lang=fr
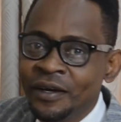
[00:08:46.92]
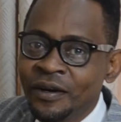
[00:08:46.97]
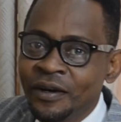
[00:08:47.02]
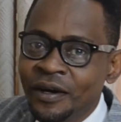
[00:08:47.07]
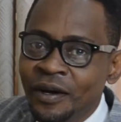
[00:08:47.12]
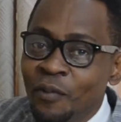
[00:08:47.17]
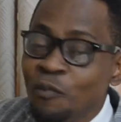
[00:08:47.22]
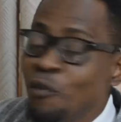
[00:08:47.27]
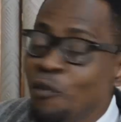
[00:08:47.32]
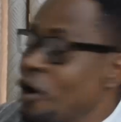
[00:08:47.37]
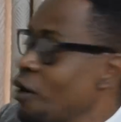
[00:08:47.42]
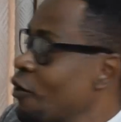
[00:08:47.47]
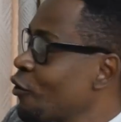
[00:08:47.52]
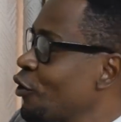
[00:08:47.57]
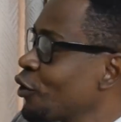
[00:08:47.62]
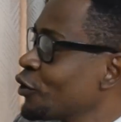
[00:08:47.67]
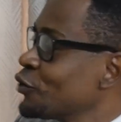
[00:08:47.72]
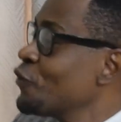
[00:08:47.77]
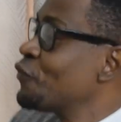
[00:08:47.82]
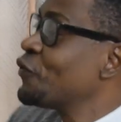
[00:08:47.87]
euh, moins
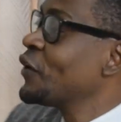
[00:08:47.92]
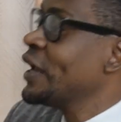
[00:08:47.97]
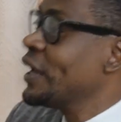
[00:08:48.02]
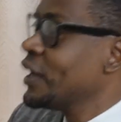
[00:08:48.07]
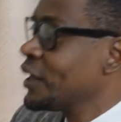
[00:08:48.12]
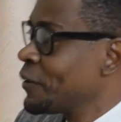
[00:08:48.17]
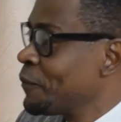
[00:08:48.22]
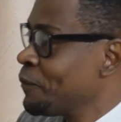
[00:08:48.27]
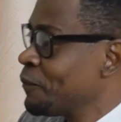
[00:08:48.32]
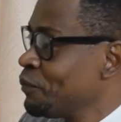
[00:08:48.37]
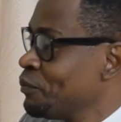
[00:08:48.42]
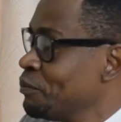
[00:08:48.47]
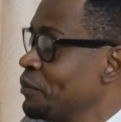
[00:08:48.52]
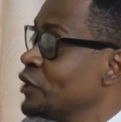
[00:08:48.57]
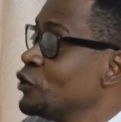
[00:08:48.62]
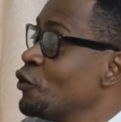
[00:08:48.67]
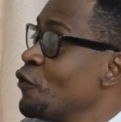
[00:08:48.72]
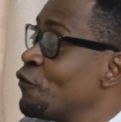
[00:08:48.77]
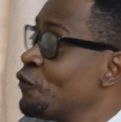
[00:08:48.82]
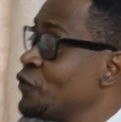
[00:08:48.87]
encore de frères,
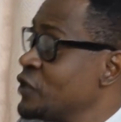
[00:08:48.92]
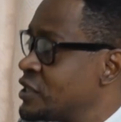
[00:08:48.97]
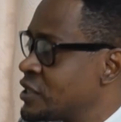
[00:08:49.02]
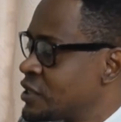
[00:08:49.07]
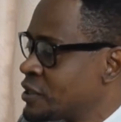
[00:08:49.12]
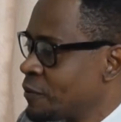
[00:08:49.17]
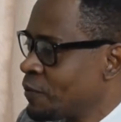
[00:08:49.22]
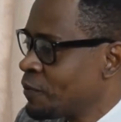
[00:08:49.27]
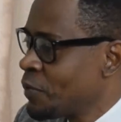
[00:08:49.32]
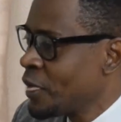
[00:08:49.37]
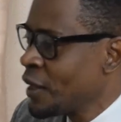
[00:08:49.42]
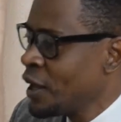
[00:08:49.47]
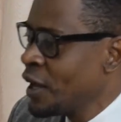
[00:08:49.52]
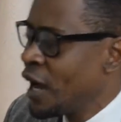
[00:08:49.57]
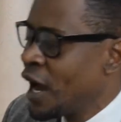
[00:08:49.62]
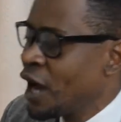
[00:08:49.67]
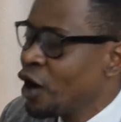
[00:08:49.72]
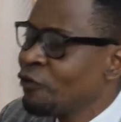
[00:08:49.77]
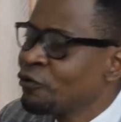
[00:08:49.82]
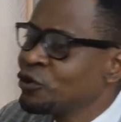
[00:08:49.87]
mais de fils.
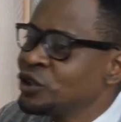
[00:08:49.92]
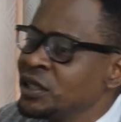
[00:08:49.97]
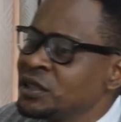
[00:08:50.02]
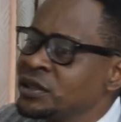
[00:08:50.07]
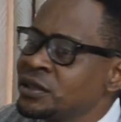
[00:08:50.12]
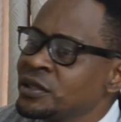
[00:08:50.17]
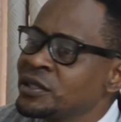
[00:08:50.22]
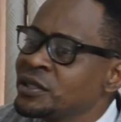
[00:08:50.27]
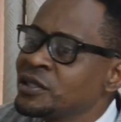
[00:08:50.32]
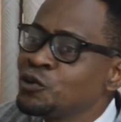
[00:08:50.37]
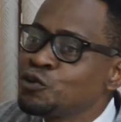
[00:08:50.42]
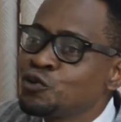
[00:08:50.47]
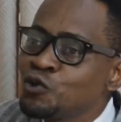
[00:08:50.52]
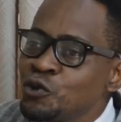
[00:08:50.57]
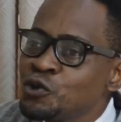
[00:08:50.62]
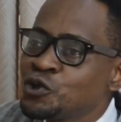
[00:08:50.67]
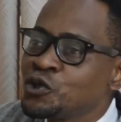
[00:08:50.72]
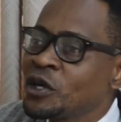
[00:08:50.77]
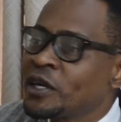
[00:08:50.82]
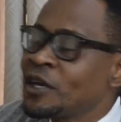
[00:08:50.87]
Alors vous dites,
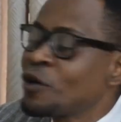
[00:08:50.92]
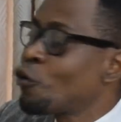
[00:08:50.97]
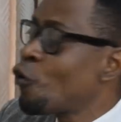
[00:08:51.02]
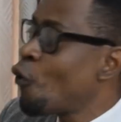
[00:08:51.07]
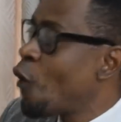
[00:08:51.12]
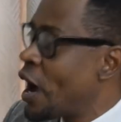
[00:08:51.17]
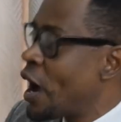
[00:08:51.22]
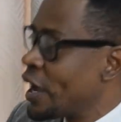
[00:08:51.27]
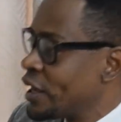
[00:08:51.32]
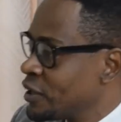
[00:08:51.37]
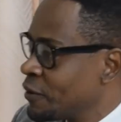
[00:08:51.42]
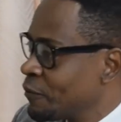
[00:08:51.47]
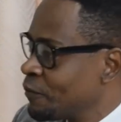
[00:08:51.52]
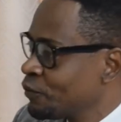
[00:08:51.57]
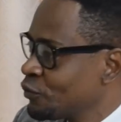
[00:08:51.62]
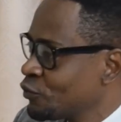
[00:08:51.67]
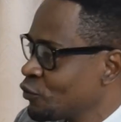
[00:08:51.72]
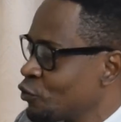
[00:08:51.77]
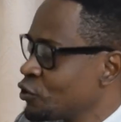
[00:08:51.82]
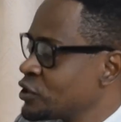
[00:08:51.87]
tous ceux qui croient
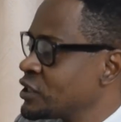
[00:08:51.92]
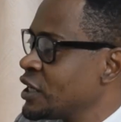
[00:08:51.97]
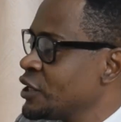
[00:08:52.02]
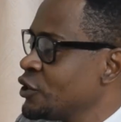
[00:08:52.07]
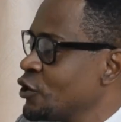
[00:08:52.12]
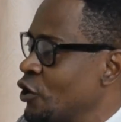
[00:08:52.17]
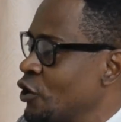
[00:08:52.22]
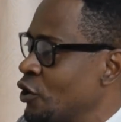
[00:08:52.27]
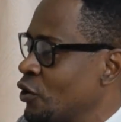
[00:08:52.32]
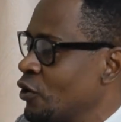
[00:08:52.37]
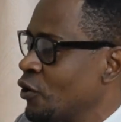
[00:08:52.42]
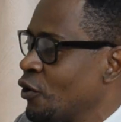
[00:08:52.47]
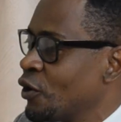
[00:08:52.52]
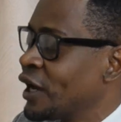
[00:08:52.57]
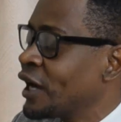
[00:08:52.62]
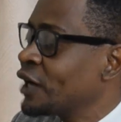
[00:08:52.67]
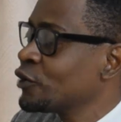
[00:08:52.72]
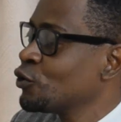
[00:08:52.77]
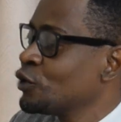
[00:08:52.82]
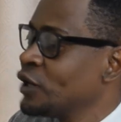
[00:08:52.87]
au Seigneur, on
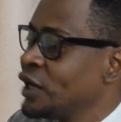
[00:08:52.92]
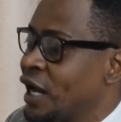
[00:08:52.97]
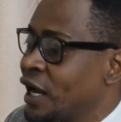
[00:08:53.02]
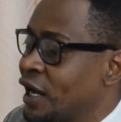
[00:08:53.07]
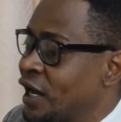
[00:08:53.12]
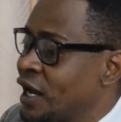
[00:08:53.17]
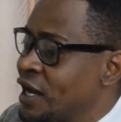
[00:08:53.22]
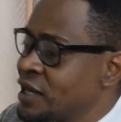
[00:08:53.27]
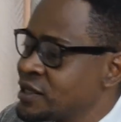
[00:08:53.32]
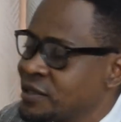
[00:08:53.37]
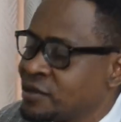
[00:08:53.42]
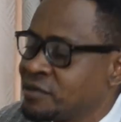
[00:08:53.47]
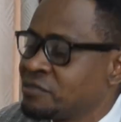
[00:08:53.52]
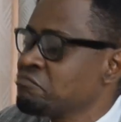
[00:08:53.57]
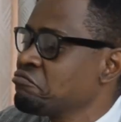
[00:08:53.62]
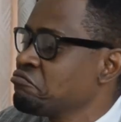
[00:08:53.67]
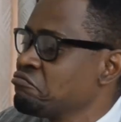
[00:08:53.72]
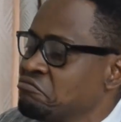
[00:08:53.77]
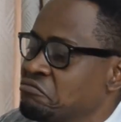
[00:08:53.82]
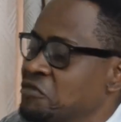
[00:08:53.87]
leur a donné la grâce
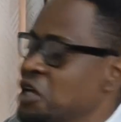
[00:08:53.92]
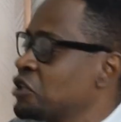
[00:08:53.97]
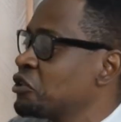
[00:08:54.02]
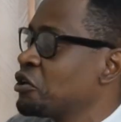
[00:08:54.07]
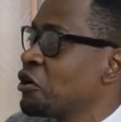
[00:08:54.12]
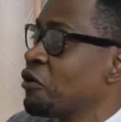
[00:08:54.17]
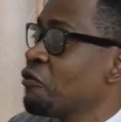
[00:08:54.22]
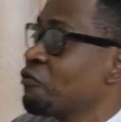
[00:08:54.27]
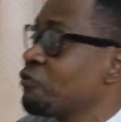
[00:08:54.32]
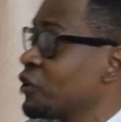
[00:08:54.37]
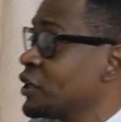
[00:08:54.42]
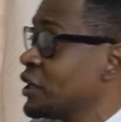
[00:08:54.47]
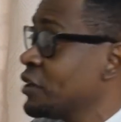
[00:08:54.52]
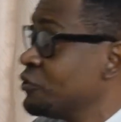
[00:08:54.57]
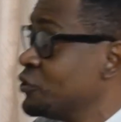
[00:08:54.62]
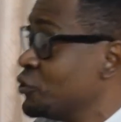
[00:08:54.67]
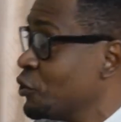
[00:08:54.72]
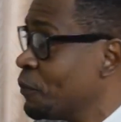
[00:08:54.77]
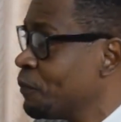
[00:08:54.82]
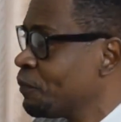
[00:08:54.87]
d'être enfants de
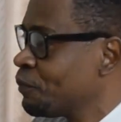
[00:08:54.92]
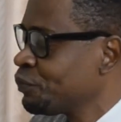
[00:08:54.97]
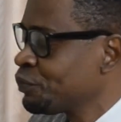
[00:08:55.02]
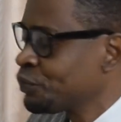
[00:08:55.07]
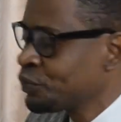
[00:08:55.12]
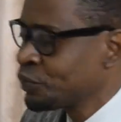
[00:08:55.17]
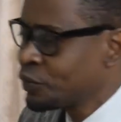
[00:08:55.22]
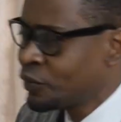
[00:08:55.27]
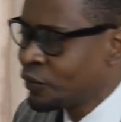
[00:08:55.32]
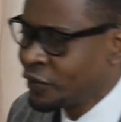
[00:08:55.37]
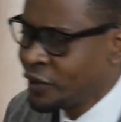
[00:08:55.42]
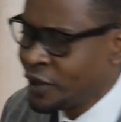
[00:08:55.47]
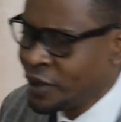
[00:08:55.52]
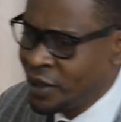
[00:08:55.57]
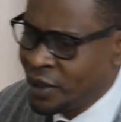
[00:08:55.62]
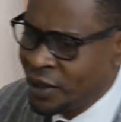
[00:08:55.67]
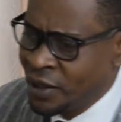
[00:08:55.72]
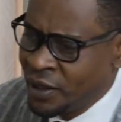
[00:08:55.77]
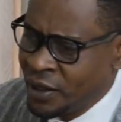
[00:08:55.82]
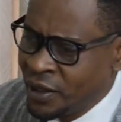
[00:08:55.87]
Dieu.
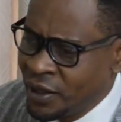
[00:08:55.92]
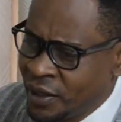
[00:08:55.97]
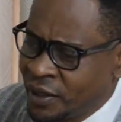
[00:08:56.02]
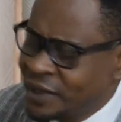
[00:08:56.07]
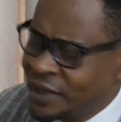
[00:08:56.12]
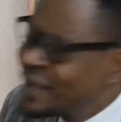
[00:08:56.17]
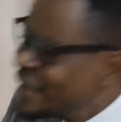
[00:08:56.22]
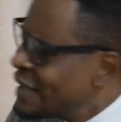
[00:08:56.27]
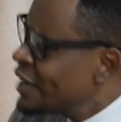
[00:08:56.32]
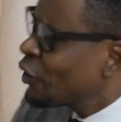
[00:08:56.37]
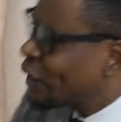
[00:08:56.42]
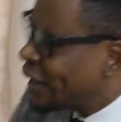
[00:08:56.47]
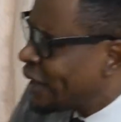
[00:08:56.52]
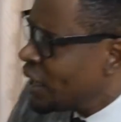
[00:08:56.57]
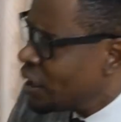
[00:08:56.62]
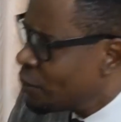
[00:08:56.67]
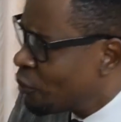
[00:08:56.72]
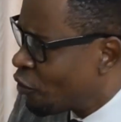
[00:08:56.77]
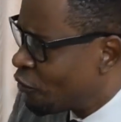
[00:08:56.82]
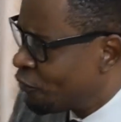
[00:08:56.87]
Qui est
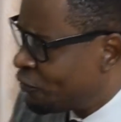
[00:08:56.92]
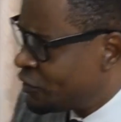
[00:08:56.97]
réellement